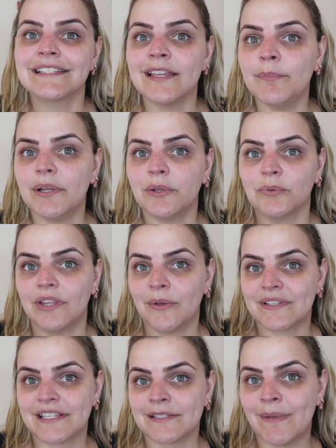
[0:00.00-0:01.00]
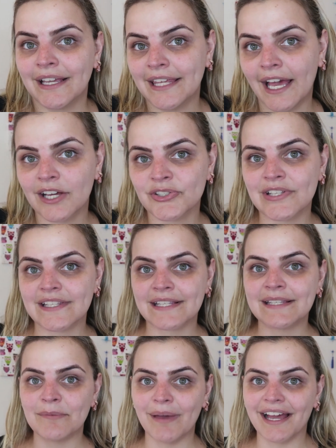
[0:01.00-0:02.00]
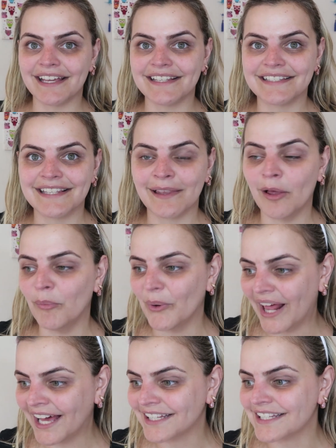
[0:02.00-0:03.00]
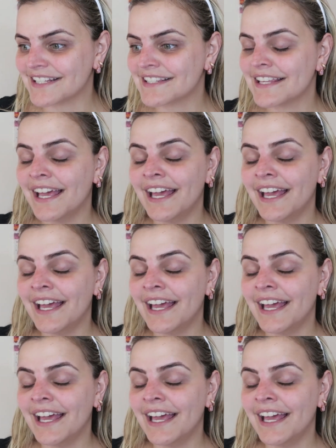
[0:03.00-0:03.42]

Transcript: Sempre que eu tenho essas maquiagens assim mais elaboradas,